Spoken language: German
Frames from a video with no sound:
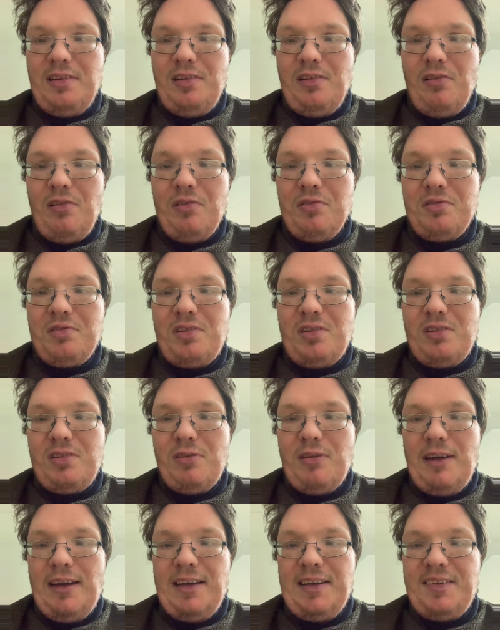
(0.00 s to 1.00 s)
und
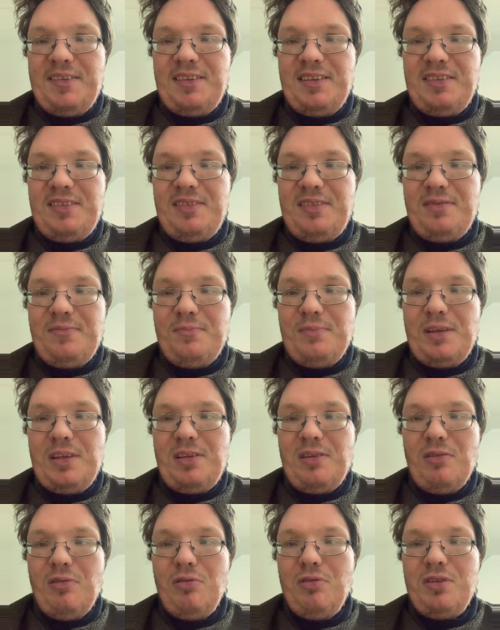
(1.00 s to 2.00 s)
da heißt es, mit
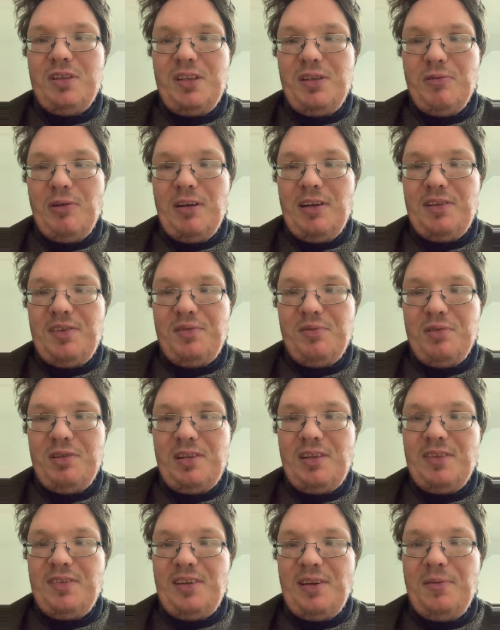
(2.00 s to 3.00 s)
acht Jahren soll
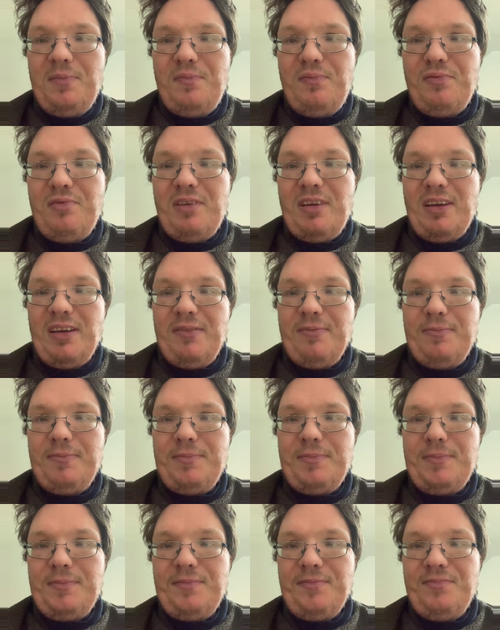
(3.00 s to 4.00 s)
das impfen gehen,
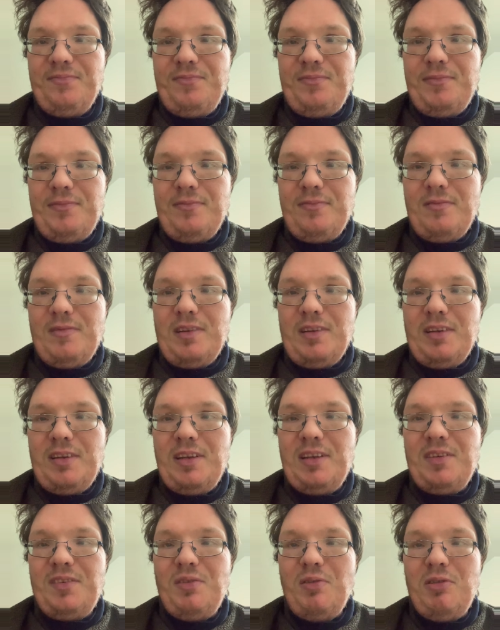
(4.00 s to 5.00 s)

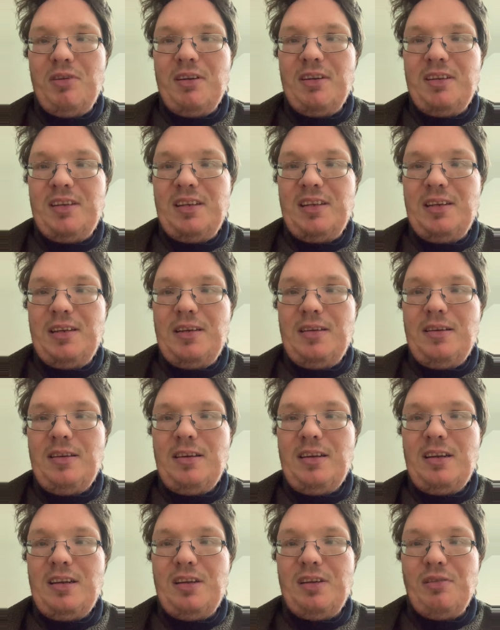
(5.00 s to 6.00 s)
dann sagt er die
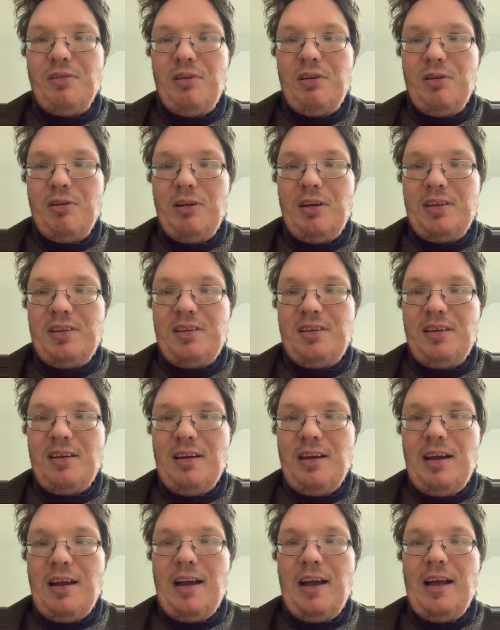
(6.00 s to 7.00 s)
knallhart
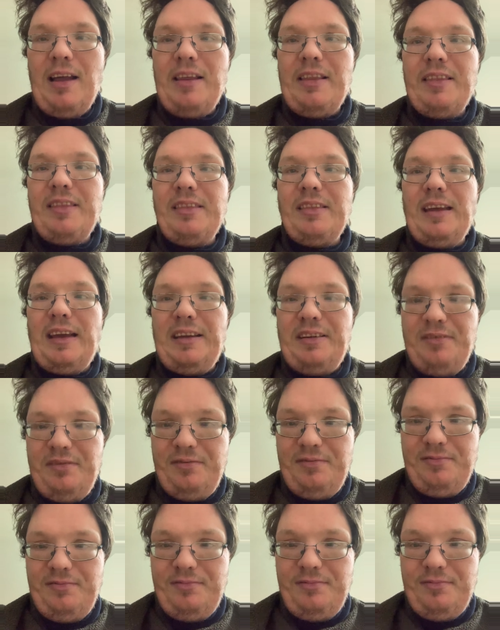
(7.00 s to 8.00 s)

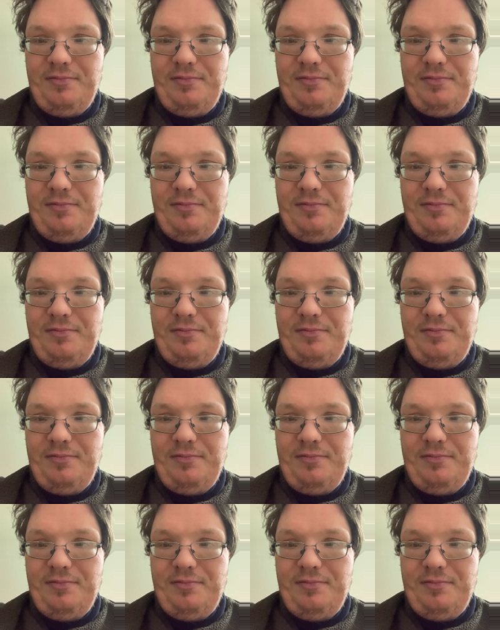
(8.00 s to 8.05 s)
Nein.